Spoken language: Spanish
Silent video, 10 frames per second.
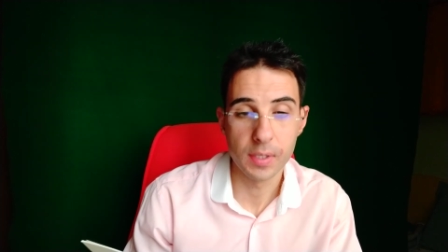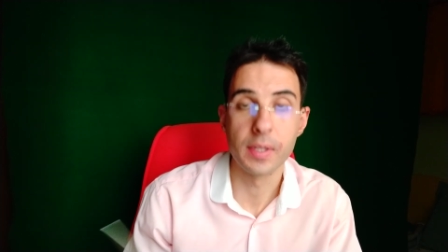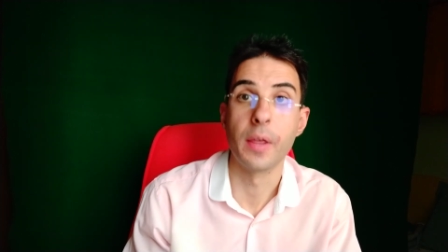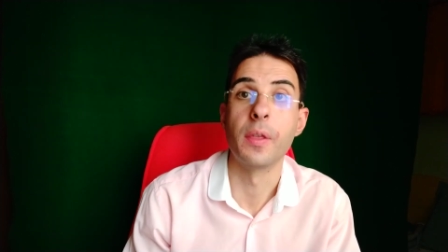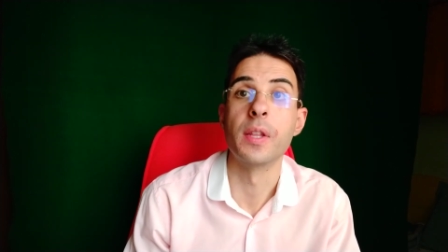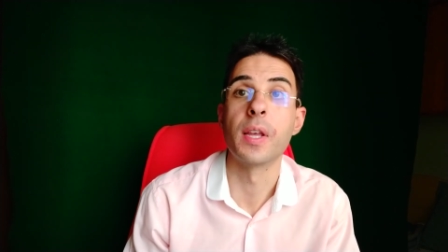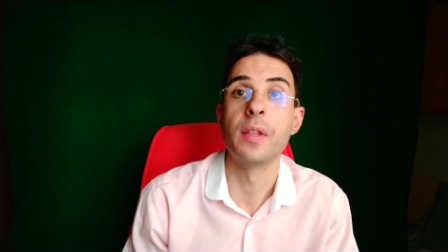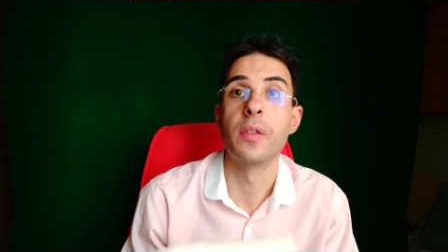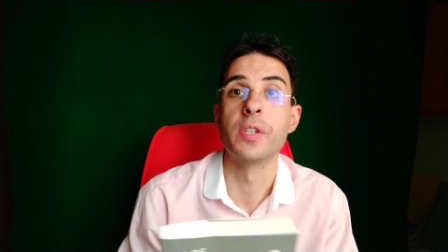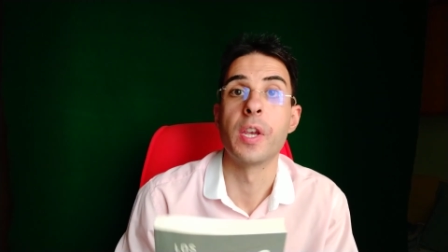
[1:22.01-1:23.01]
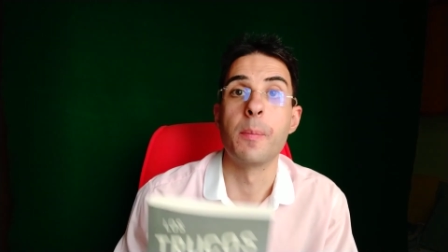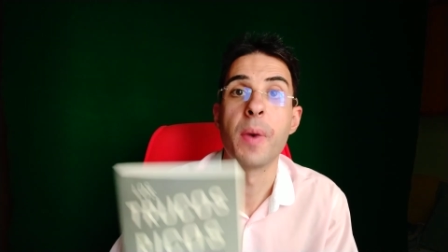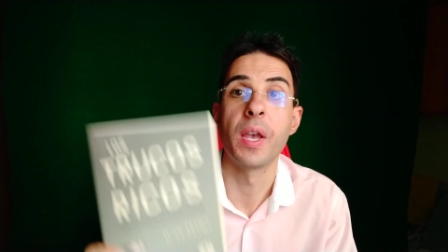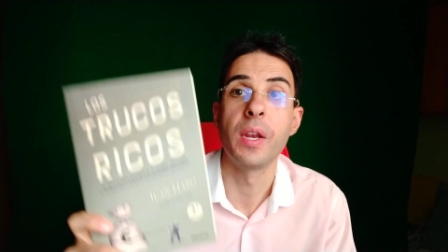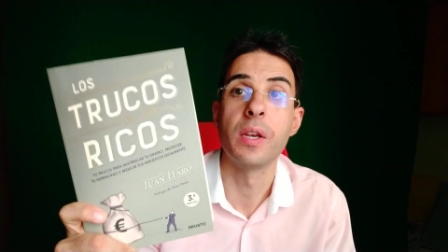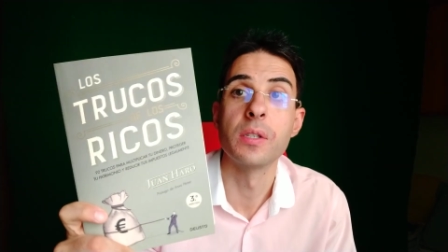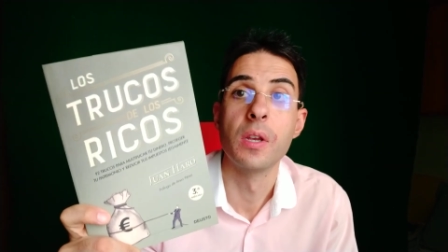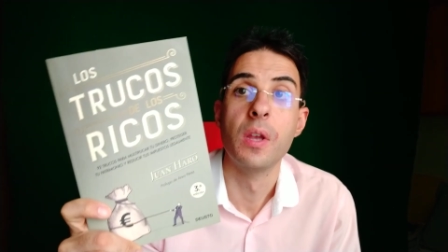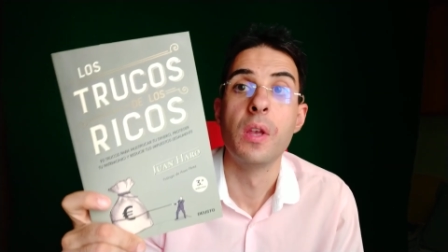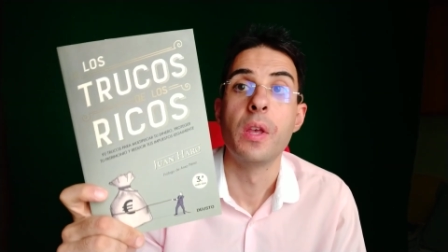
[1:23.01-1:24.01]
316 páginas
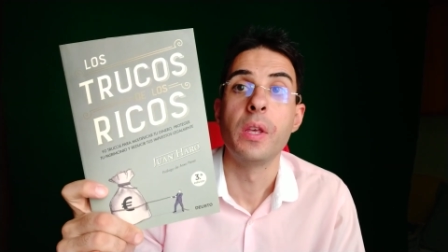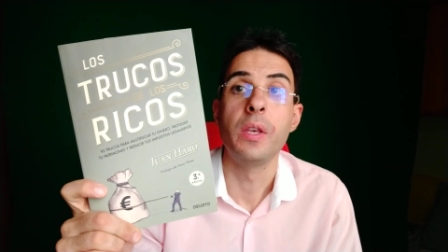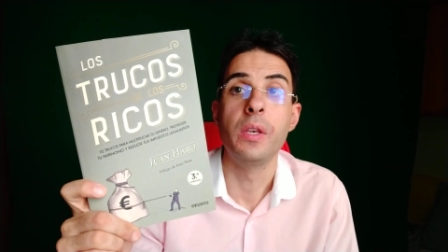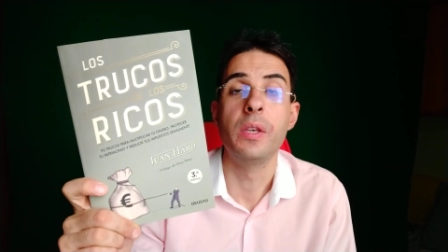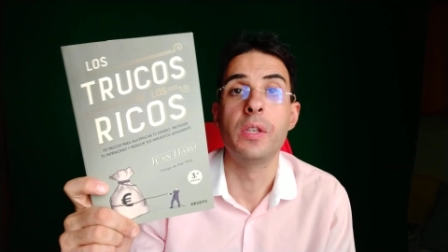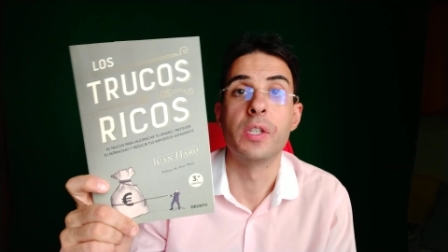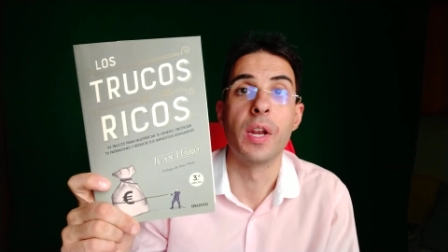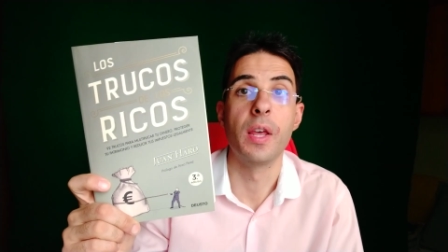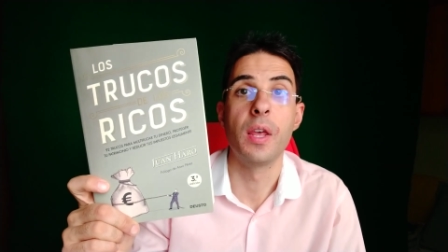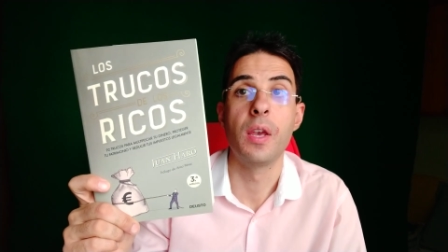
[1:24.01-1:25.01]
y se lee